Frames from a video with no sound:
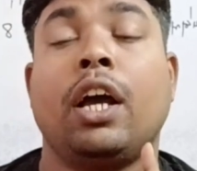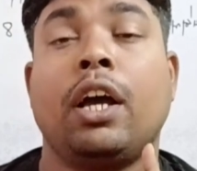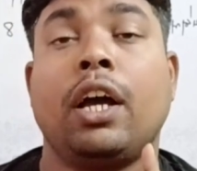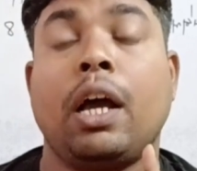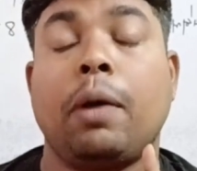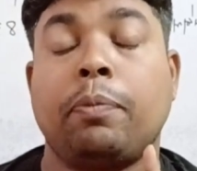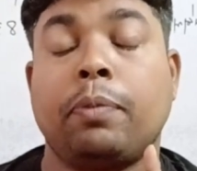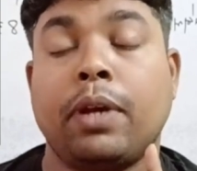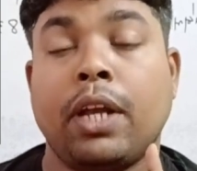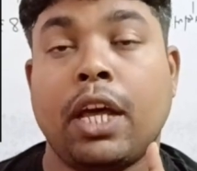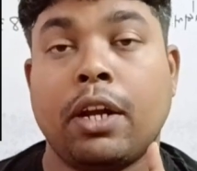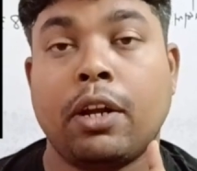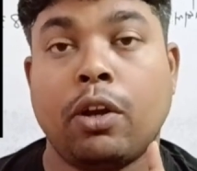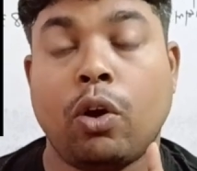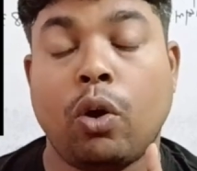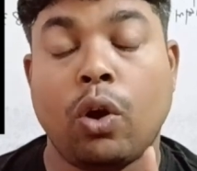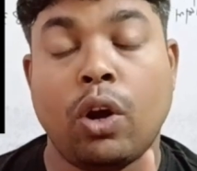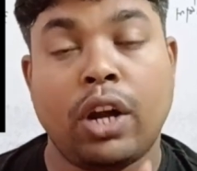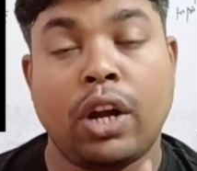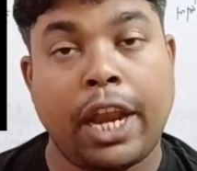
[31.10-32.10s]
আপনার
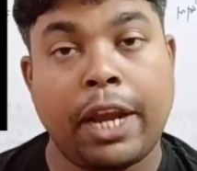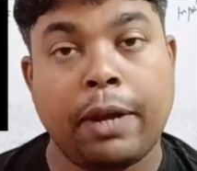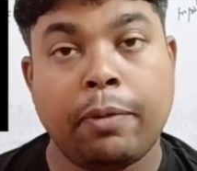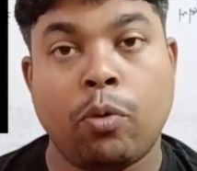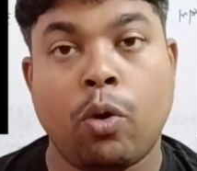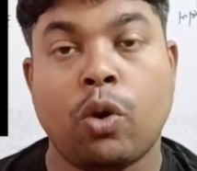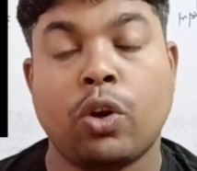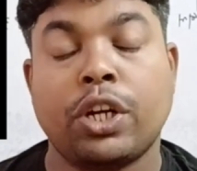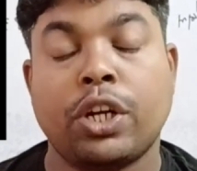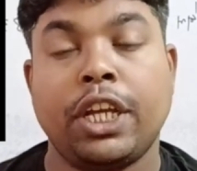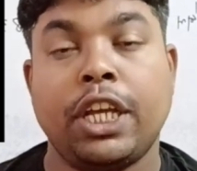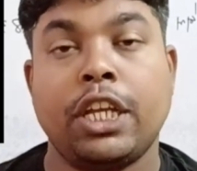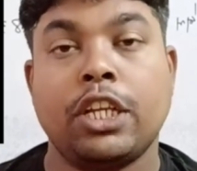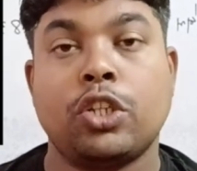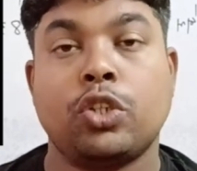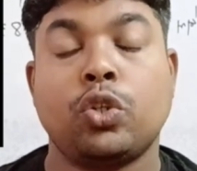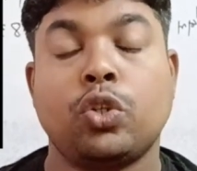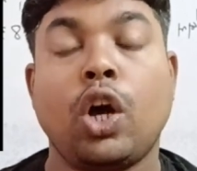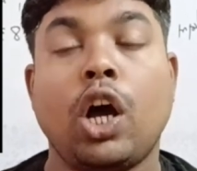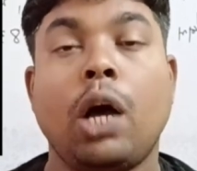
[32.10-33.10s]
অনলাইন মক টেস্ট
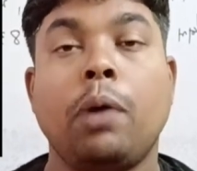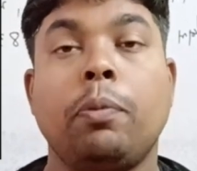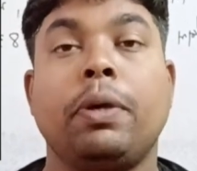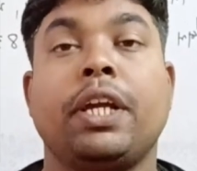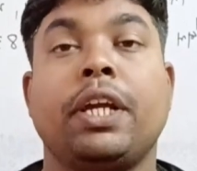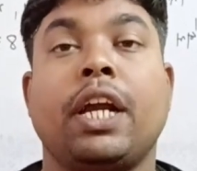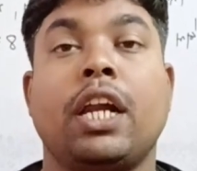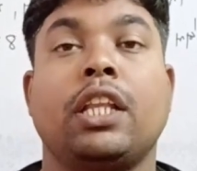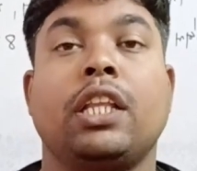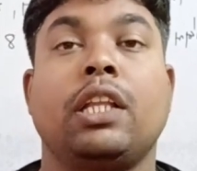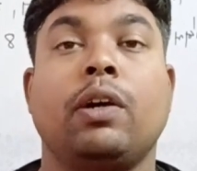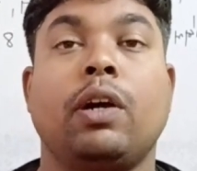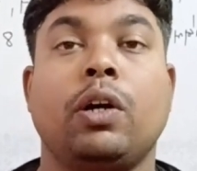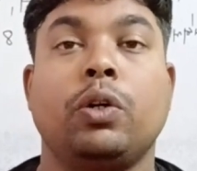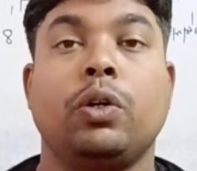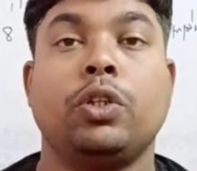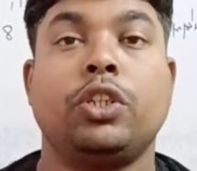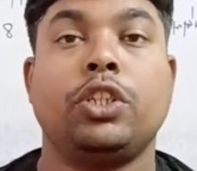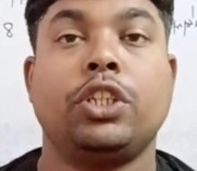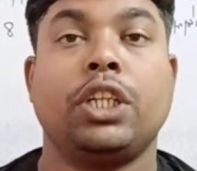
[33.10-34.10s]
সব এখানে দেওয়া
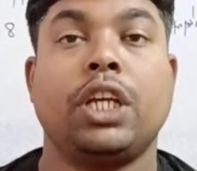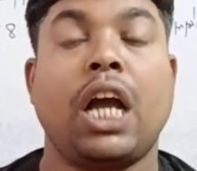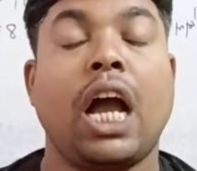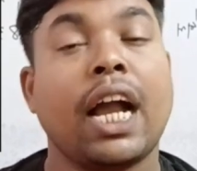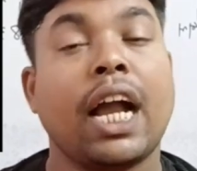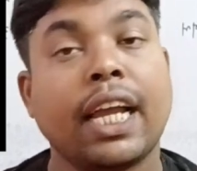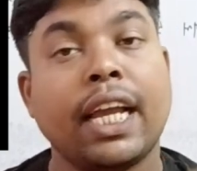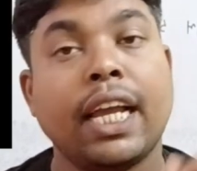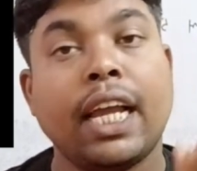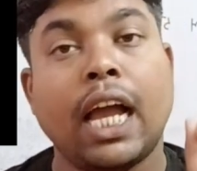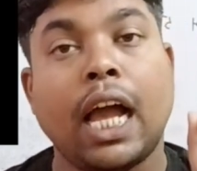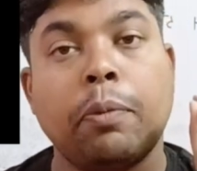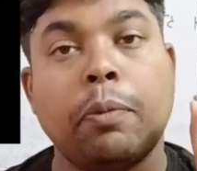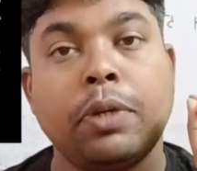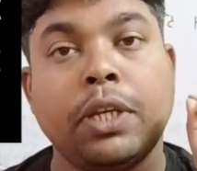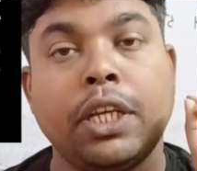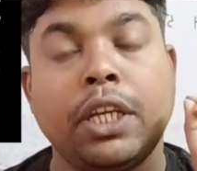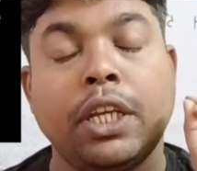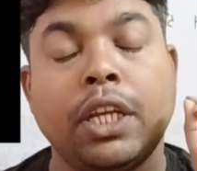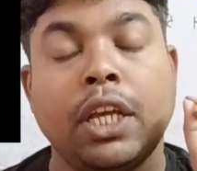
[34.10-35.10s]
হচ্ছে আগে
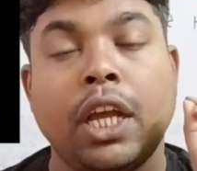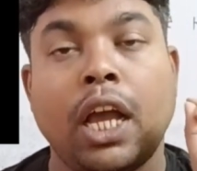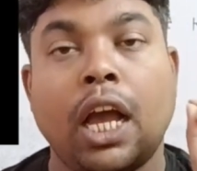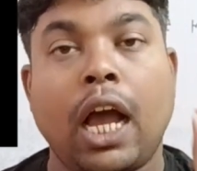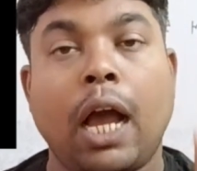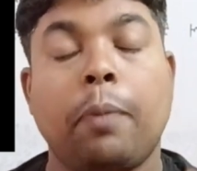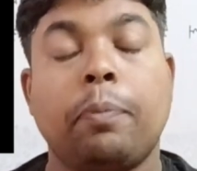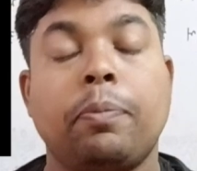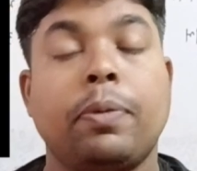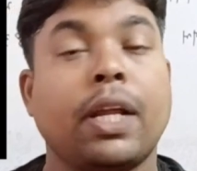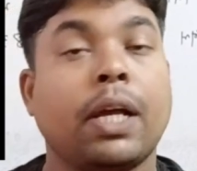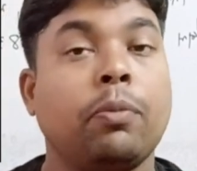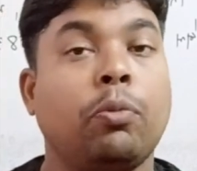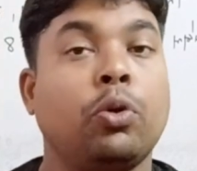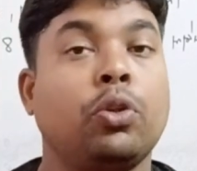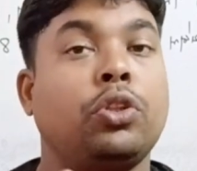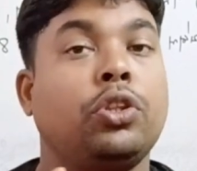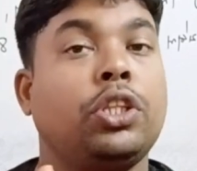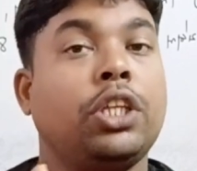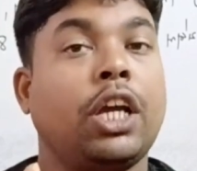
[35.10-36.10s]
আমি আপনাকে
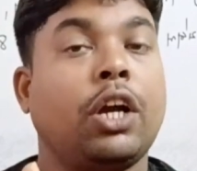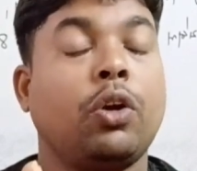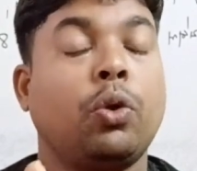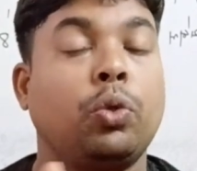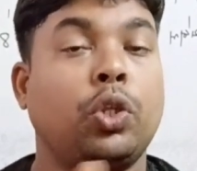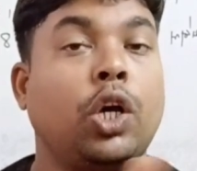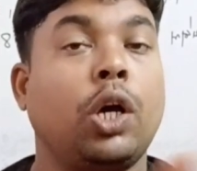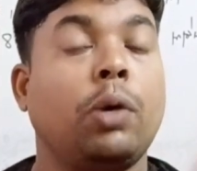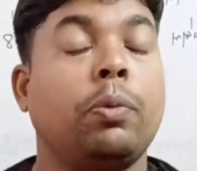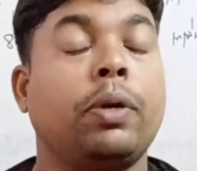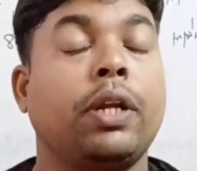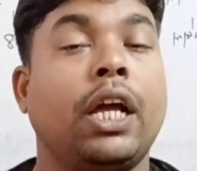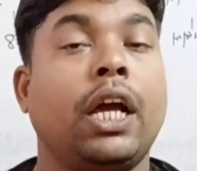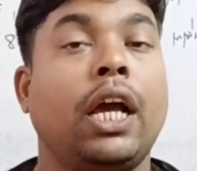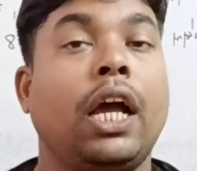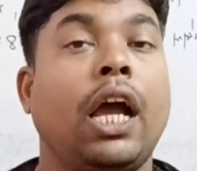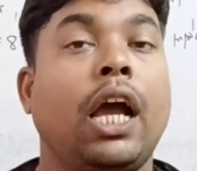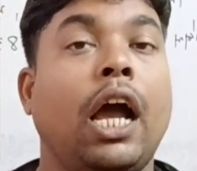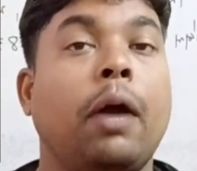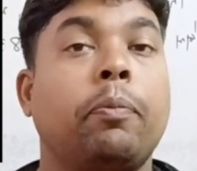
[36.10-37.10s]
ভর্তি এখন হতে হবে না
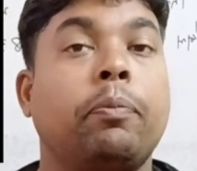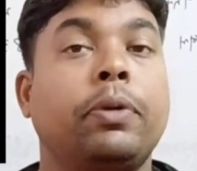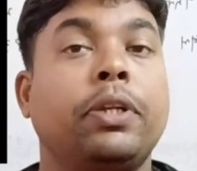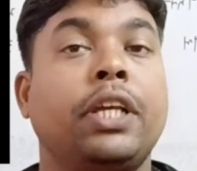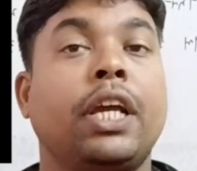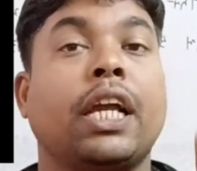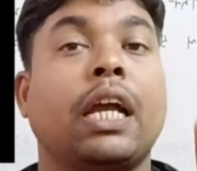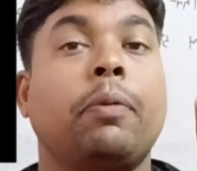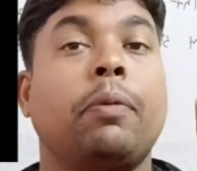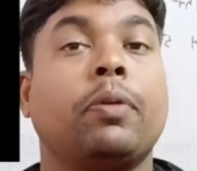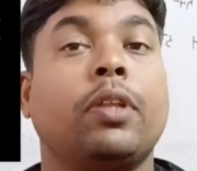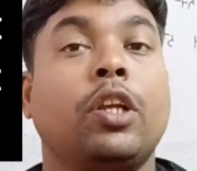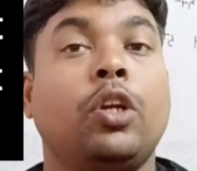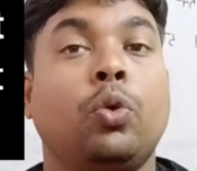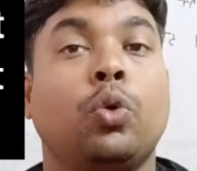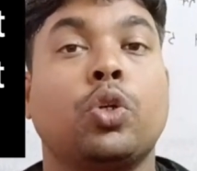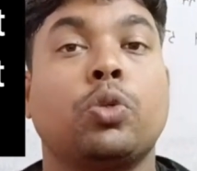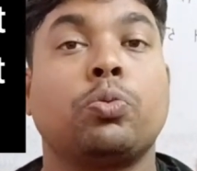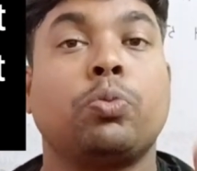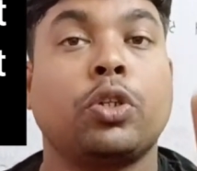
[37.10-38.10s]
আপনি আগে আমাদের
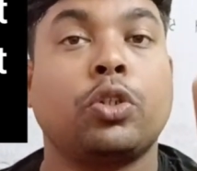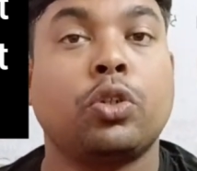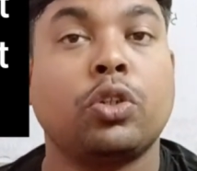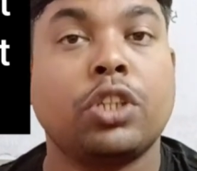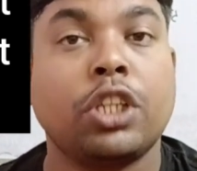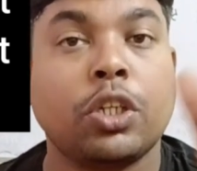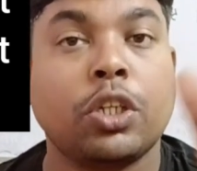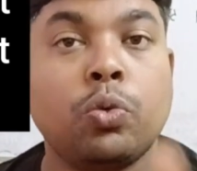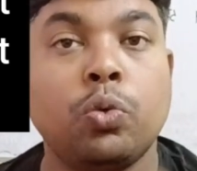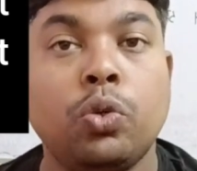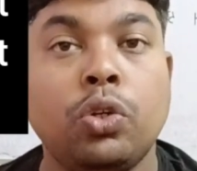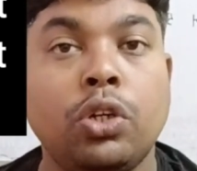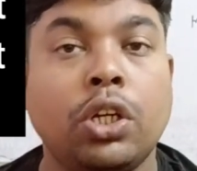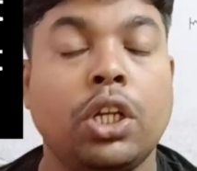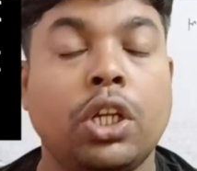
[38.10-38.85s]
নোটসপত্র দেখুন